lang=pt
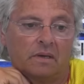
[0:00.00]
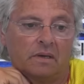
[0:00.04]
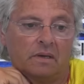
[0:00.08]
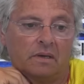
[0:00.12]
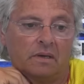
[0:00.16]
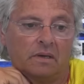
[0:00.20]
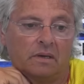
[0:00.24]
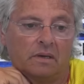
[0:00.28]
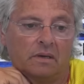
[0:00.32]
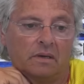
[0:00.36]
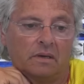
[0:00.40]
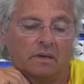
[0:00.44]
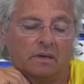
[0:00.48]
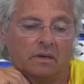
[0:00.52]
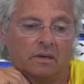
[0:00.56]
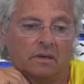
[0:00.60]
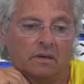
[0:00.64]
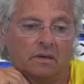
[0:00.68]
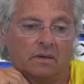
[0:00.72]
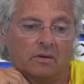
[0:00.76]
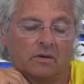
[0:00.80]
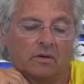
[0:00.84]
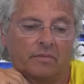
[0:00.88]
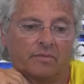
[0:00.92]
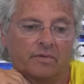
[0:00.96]
e,
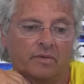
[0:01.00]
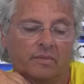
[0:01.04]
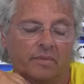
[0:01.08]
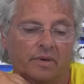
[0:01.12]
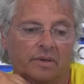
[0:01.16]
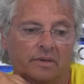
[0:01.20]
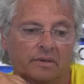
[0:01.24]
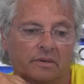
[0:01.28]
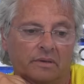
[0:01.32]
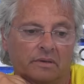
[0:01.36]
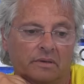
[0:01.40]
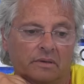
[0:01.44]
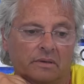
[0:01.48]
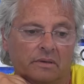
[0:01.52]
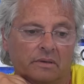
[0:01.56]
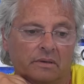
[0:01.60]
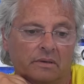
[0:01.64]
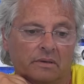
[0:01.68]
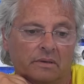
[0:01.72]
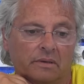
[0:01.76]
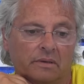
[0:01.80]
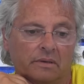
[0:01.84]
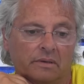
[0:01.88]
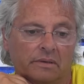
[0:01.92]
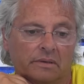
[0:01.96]
e, e, obviamente,
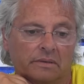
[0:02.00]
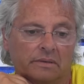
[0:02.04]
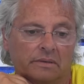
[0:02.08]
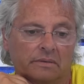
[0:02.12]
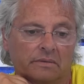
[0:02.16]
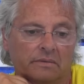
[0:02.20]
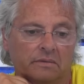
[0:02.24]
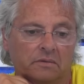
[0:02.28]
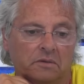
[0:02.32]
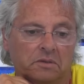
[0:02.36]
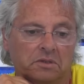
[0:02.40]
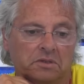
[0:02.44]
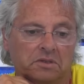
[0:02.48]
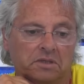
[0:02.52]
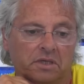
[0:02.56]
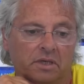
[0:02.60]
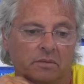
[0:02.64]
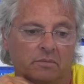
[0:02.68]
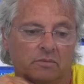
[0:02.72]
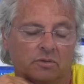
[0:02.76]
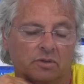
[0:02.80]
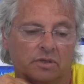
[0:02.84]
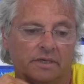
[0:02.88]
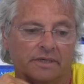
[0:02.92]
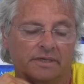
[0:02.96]
que hoje
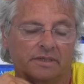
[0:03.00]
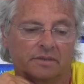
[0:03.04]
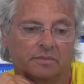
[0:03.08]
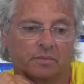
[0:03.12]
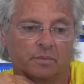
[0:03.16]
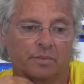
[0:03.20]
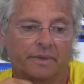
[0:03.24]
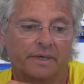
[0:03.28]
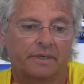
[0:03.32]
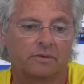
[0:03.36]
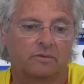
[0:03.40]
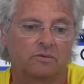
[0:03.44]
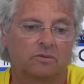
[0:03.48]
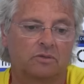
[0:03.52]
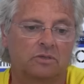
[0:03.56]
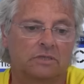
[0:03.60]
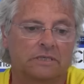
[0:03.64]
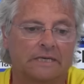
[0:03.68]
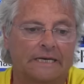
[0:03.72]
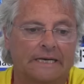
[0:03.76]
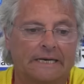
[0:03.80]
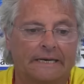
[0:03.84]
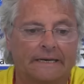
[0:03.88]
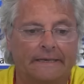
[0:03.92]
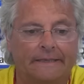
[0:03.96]
temos neste momento
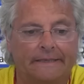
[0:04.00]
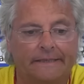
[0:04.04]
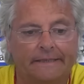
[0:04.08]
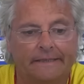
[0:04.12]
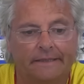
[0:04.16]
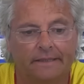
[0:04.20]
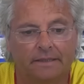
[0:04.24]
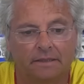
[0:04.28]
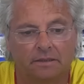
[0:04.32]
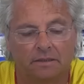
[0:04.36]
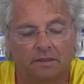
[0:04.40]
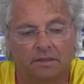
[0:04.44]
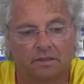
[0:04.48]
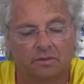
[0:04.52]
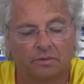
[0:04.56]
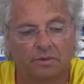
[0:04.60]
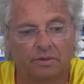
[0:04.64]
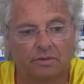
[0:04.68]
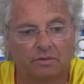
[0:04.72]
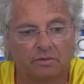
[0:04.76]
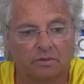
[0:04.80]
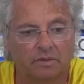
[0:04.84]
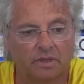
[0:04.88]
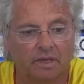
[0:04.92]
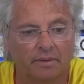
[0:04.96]
já, desde o
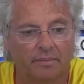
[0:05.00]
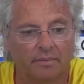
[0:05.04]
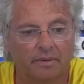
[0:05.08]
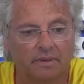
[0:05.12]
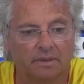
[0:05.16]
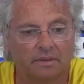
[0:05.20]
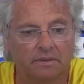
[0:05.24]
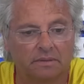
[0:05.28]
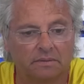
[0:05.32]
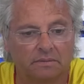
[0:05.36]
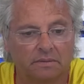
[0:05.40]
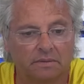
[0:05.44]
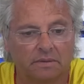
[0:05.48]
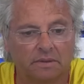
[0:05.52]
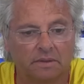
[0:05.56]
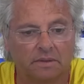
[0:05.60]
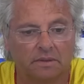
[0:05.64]
início da época,